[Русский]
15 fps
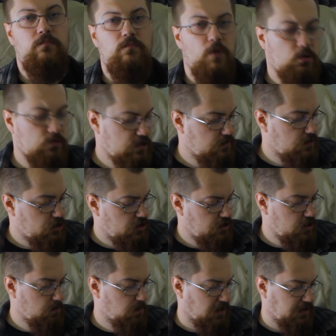Он совершенно
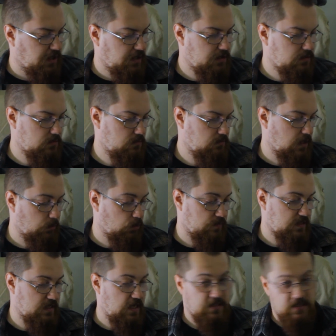не бодрит, на мой
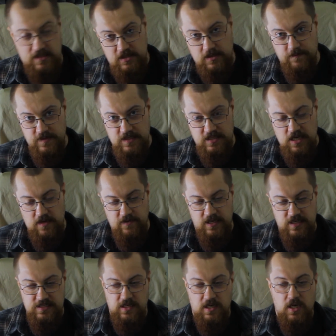взгляд. Хотя там в составе
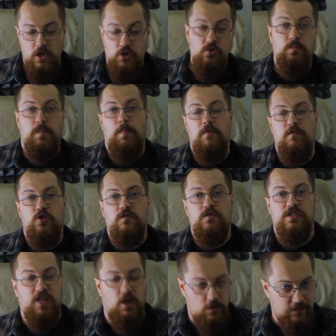есть... Ну, по поводу его
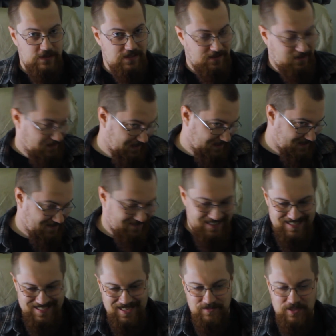здоровости, да,
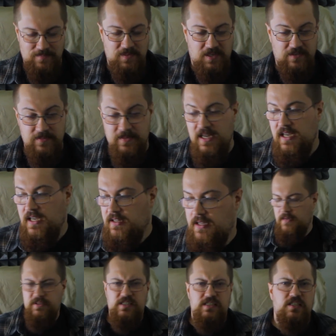давайте-ка об этом поговорим. Там
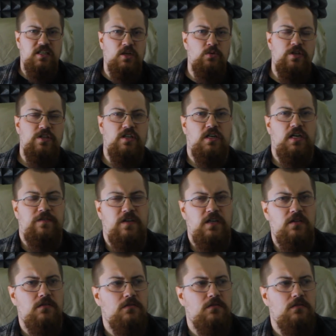есть и таурин, и кофеин.